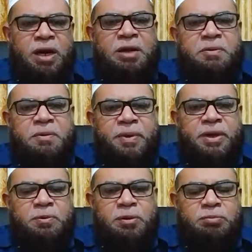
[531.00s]
வாலிப
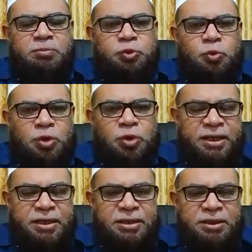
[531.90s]
பருவம் சூடான
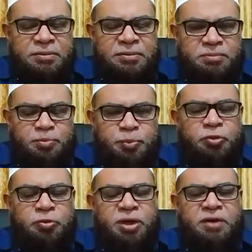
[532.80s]
இரத்தம்
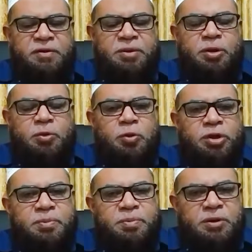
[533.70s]
புதுமையை
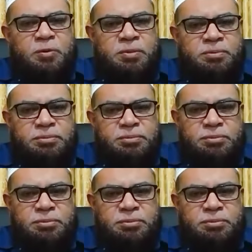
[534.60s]
விரும்பக்கூடிய பருவம்